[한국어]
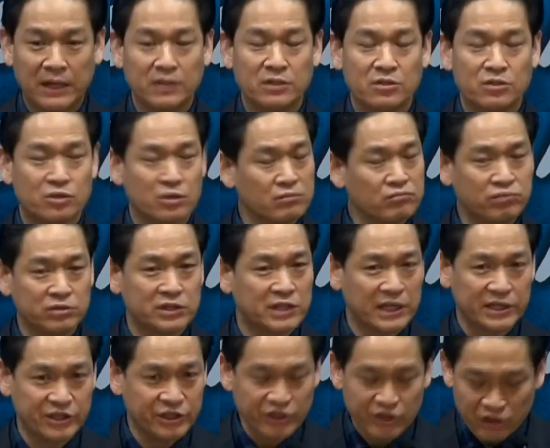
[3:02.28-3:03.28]
다름 아닌
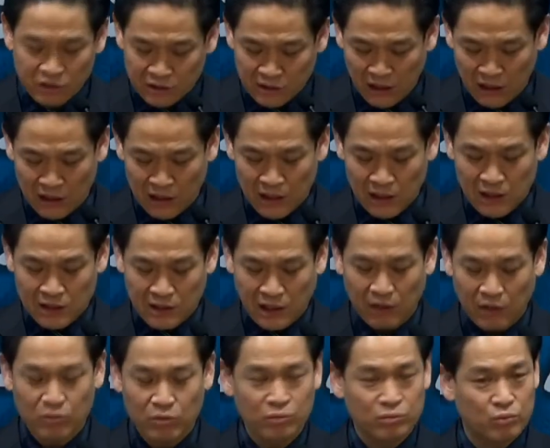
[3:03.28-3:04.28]
정부
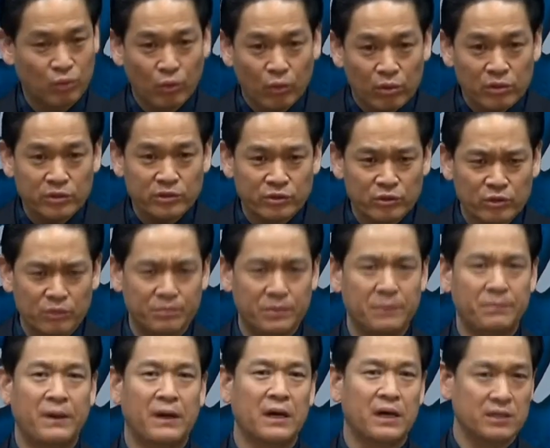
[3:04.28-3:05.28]
자신이었다라고
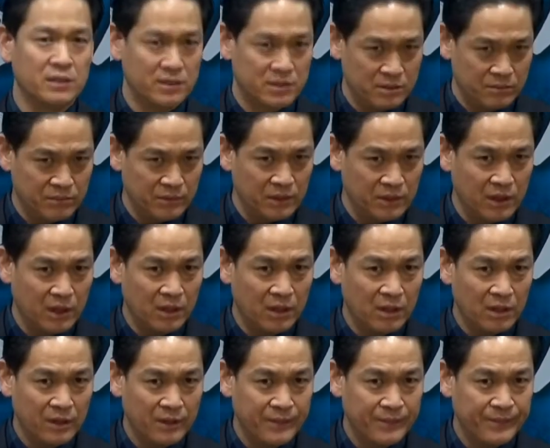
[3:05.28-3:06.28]
노골적으로 비판까지
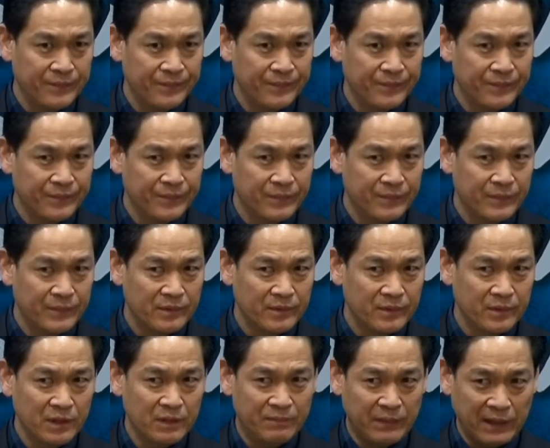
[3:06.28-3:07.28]
했습니다.
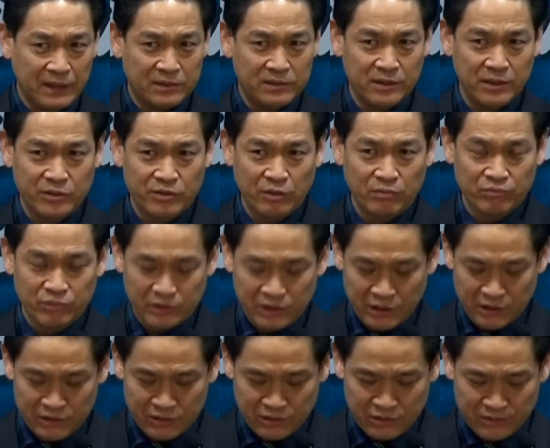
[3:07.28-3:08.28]
이게 박근혜
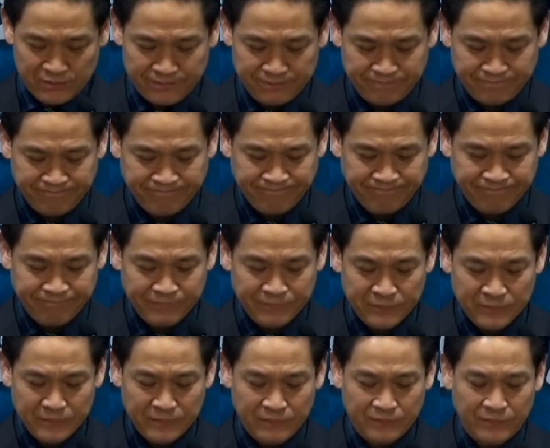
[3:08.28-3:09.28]
정부 때죠.
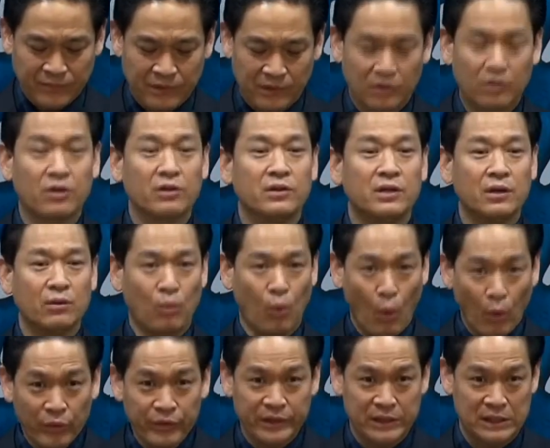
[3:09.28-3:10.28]

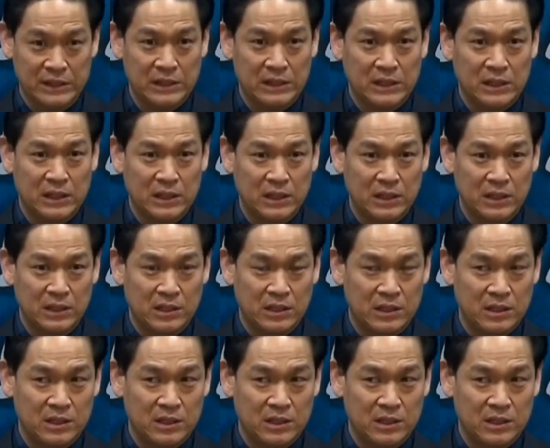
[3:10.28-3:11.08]
그런데 오늘